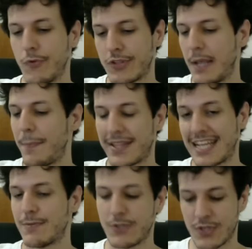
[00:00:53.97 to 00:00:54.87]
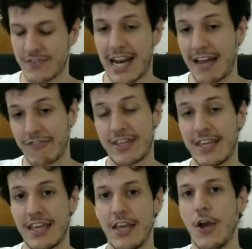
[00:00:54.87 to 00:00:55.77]
Muito tempo atrás as pessoas falavam
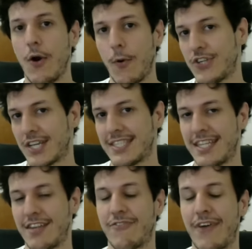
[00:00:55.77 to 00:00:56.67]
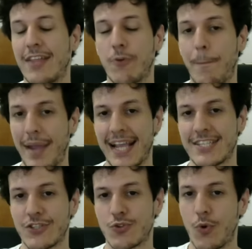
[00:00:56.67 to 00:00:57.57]
que tinha que ser nerfado o
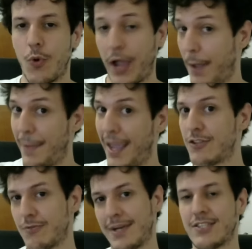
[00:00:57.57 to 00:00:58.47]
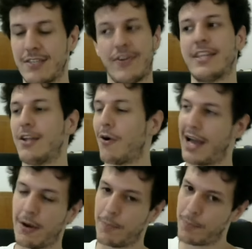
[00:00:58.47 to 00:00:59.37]
Pets, o Remendo, mas eu sempre falei, não,
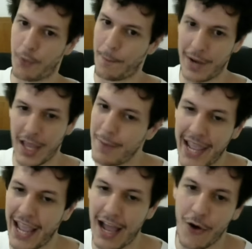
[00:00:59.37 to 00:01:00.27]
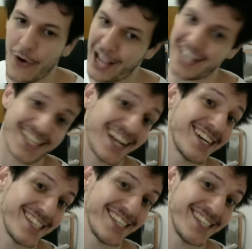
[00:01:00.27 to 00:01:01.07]
cara, o problema real é essa